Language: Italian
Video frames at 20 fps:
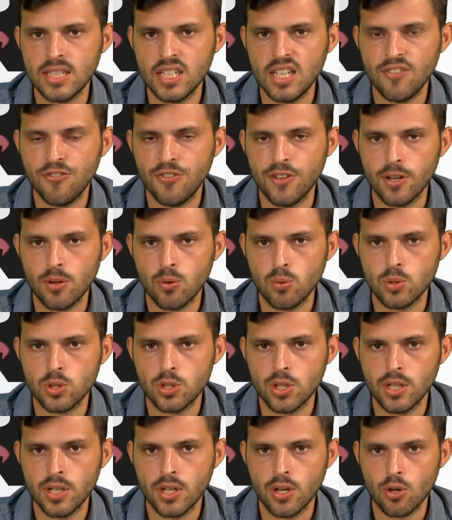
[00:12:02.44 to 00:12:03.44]
di Fil
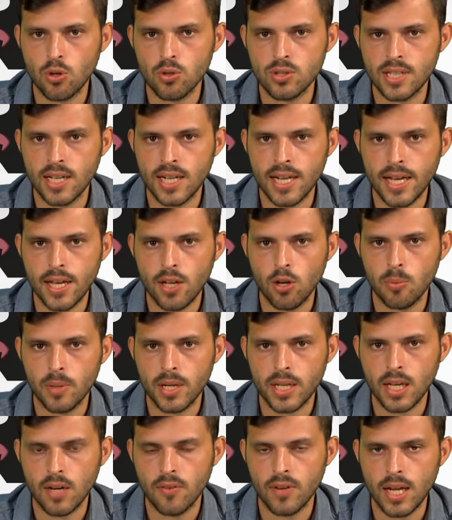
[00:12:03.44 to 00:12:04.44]
Rouge Rosanero
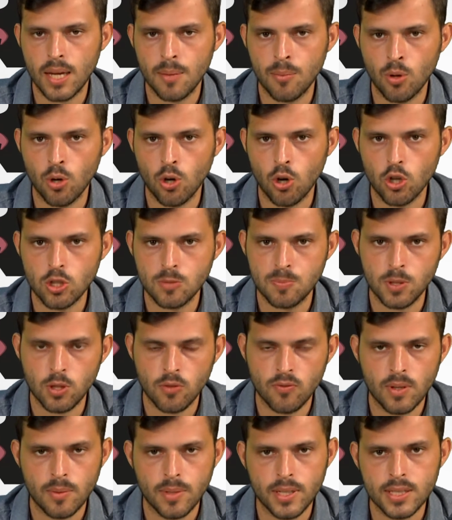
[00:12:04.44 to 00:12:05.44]
perché avremo ospite
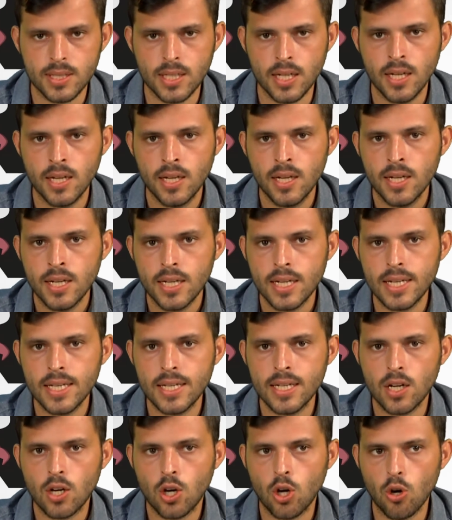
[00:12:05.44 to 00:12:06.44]
ovviamente
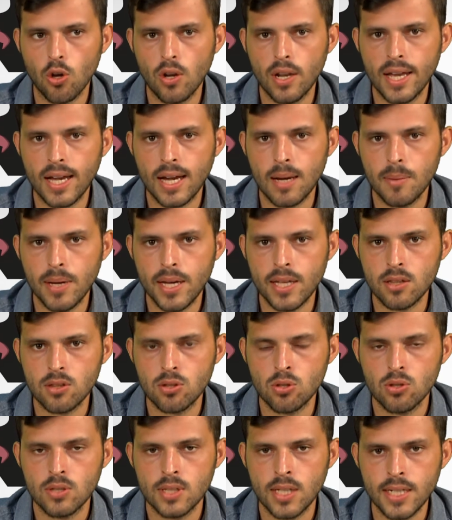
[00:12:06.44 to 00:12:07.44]
in
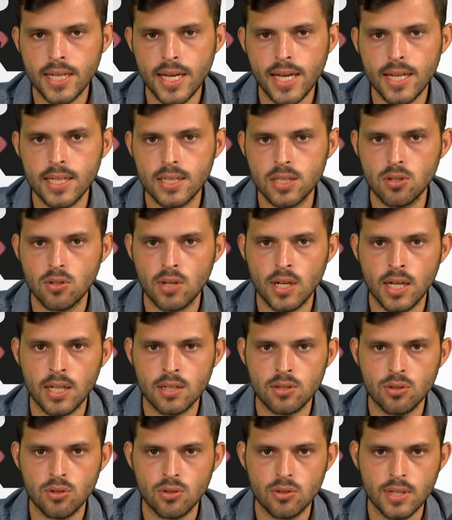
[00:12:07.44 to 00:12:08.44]
collegamento Daniele Di
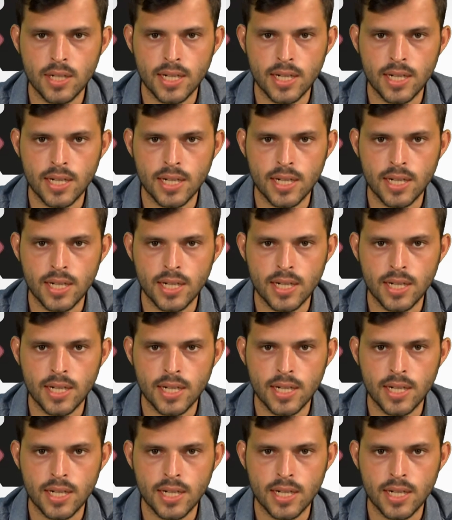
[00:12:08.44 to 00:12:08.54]
Donato,